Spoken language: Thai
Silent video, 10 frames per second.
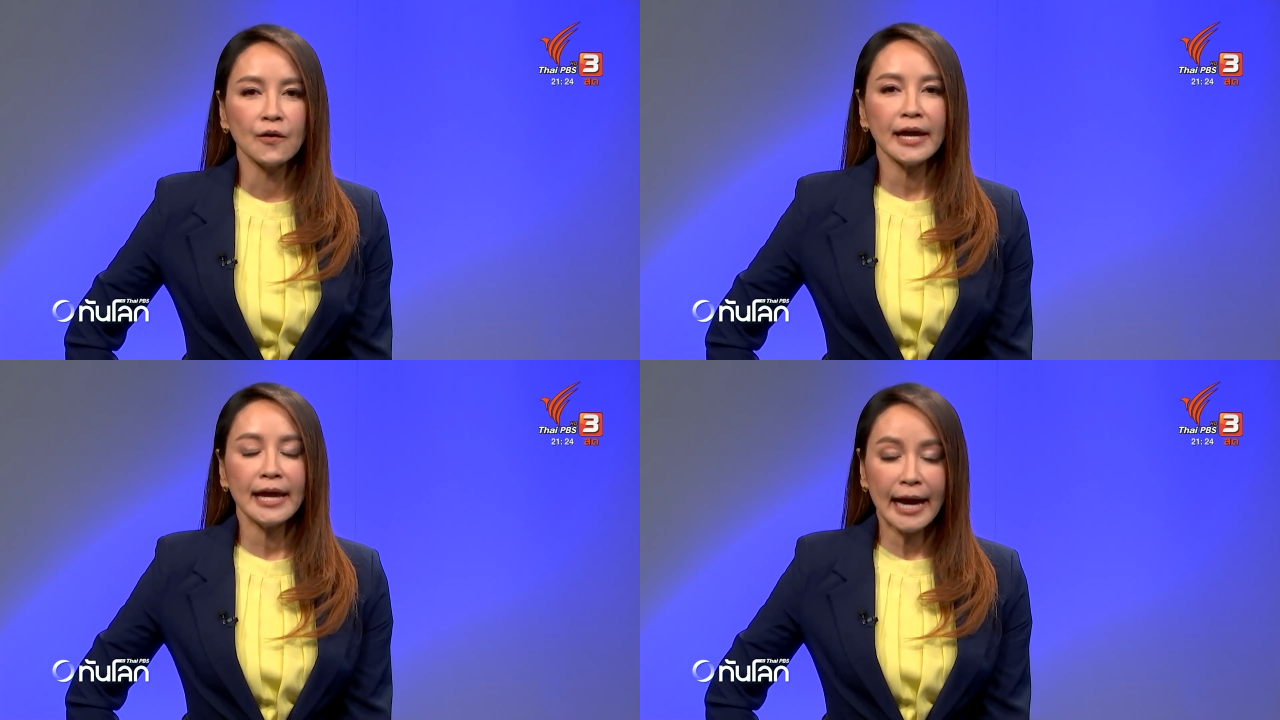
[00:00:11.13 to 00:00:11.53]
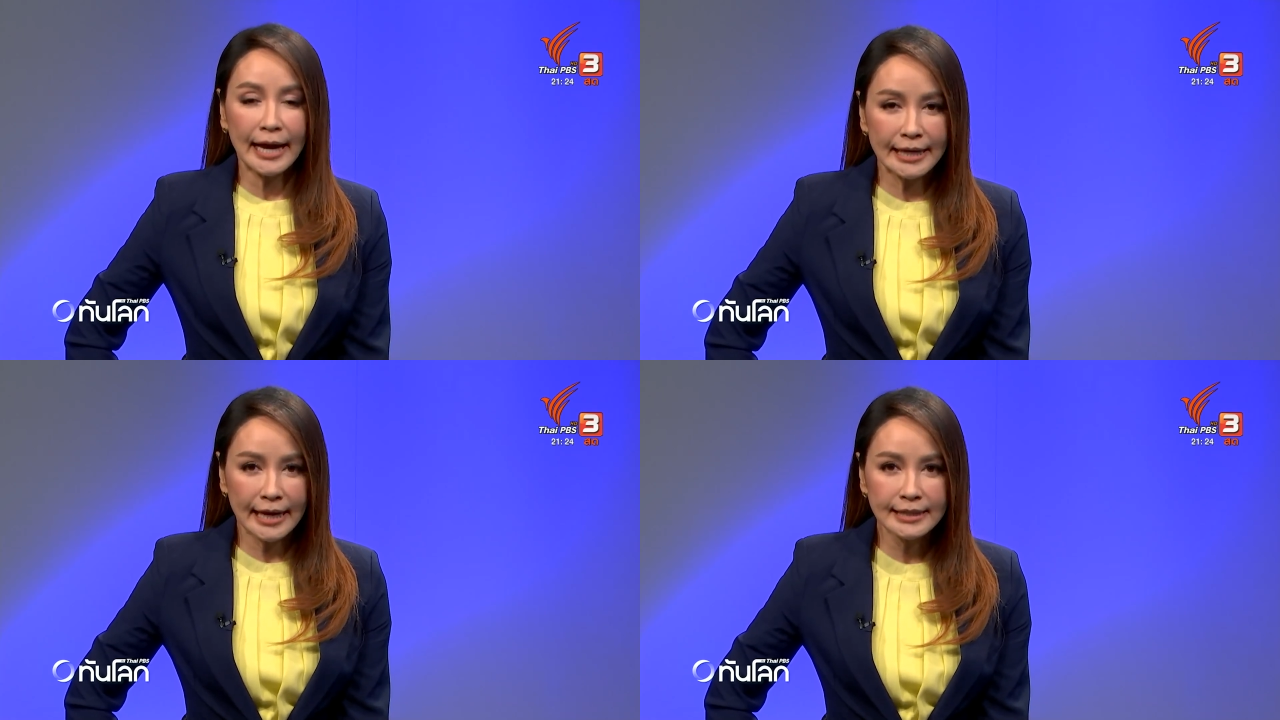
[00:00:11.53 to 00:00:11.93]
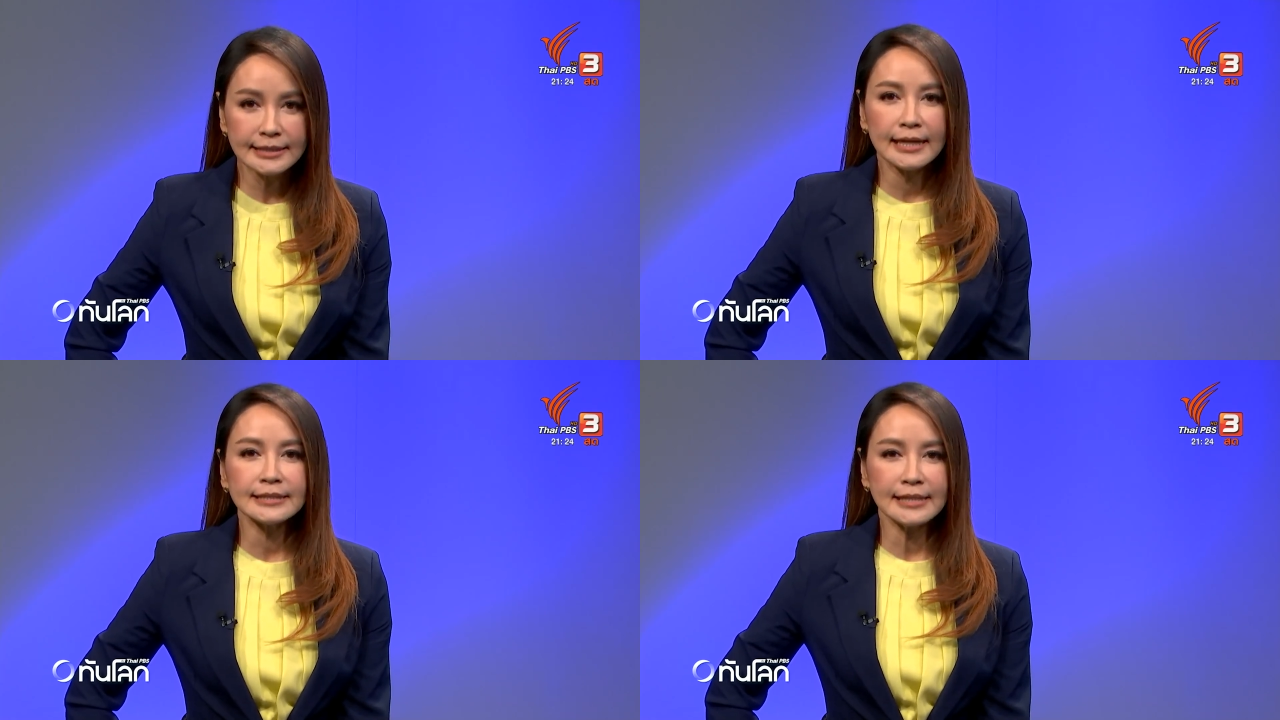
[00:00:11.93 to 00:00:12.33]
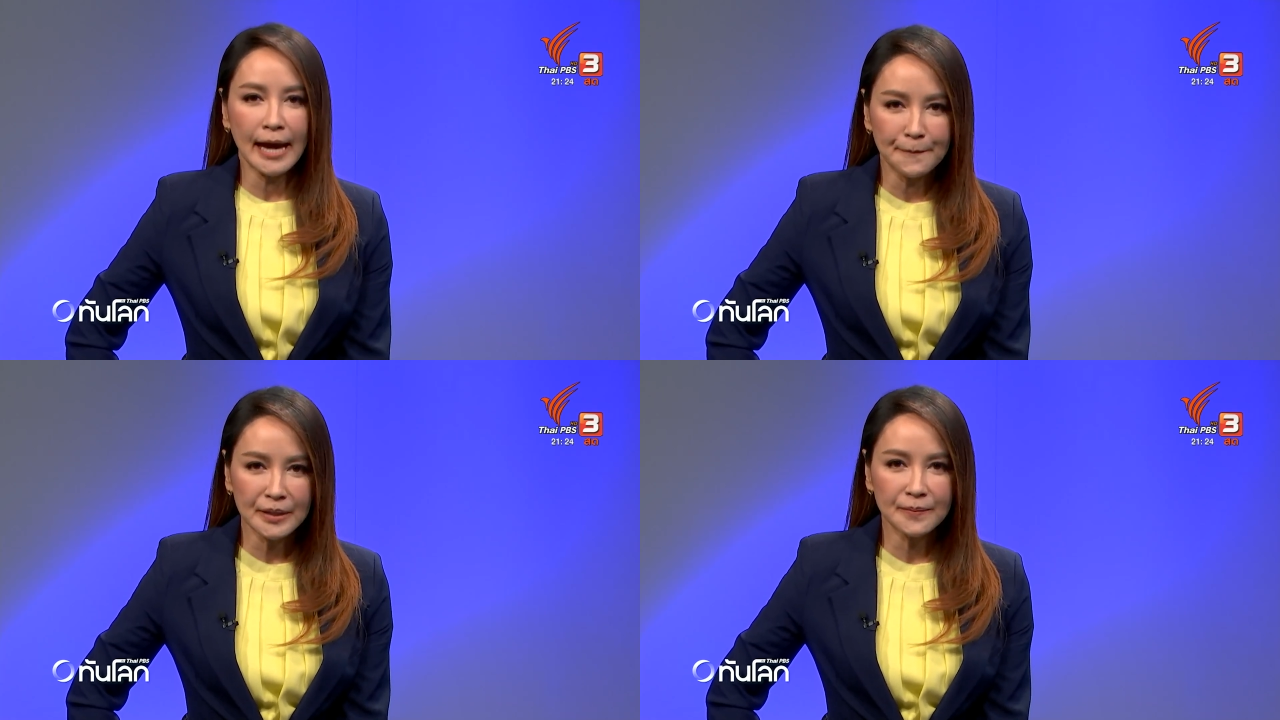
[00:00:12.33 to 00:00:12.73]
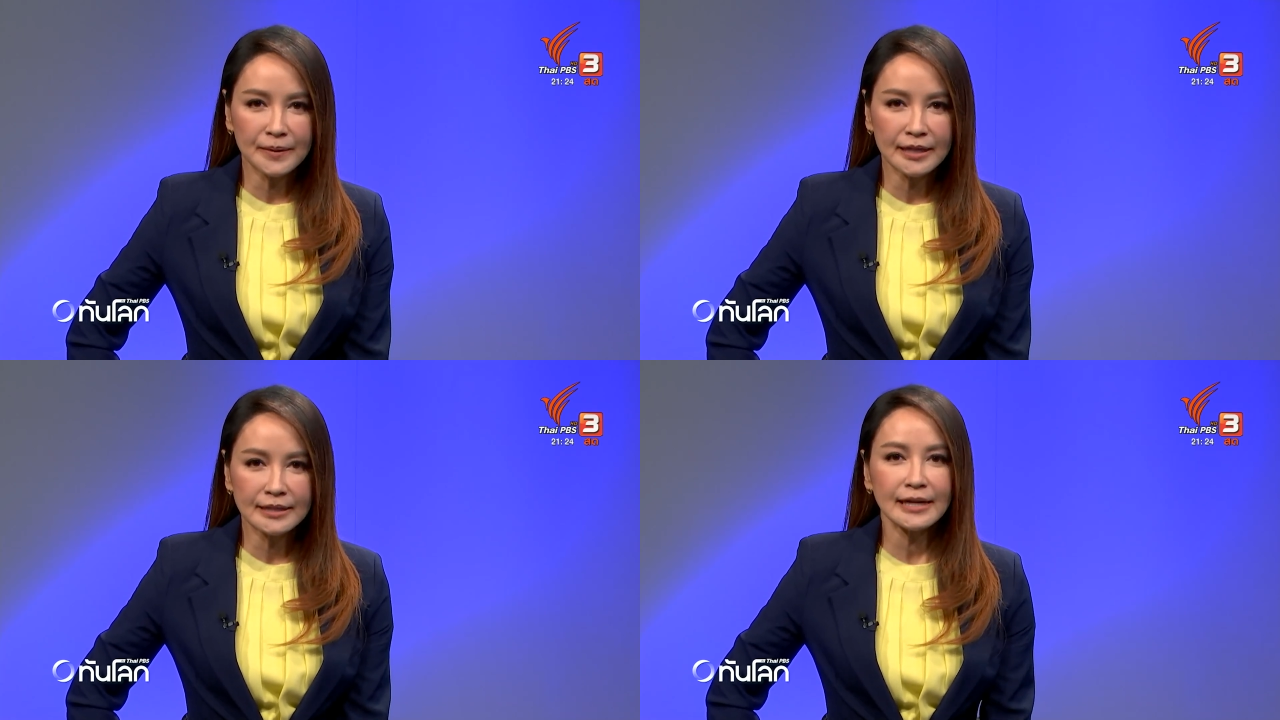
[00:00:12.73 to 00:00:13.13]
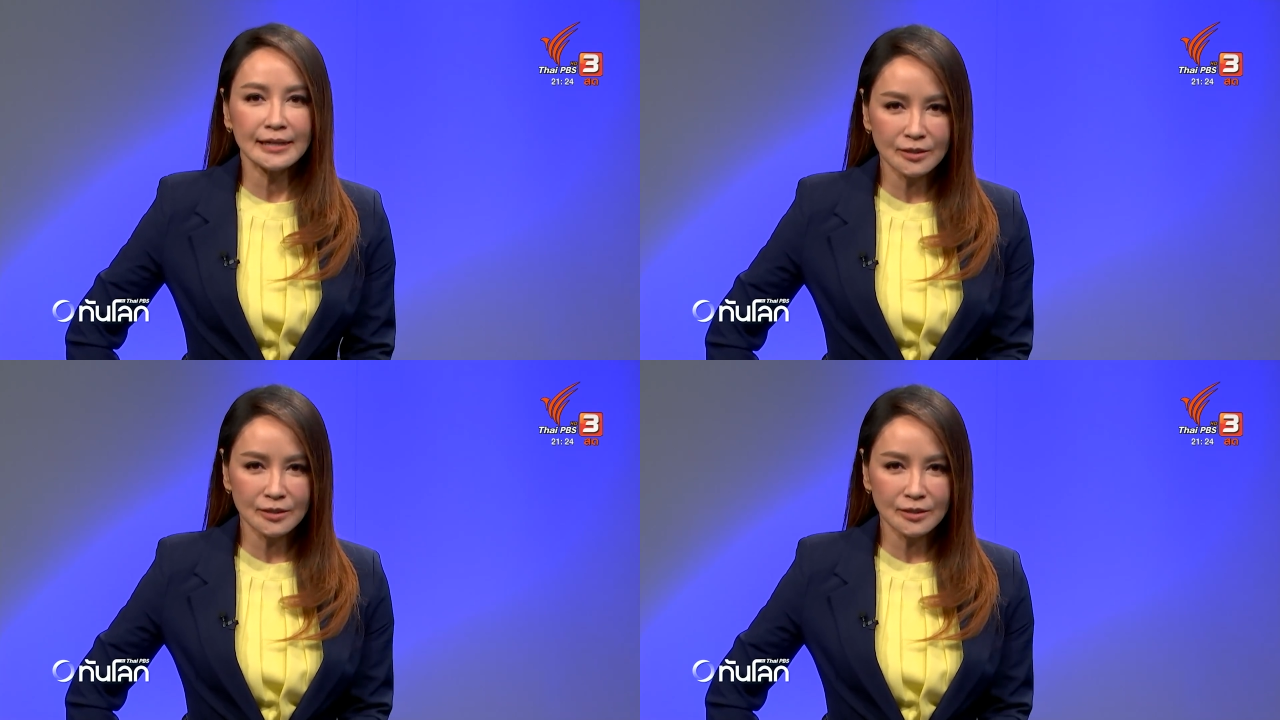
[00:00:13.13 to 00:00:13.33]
ของ AIS และ 3BB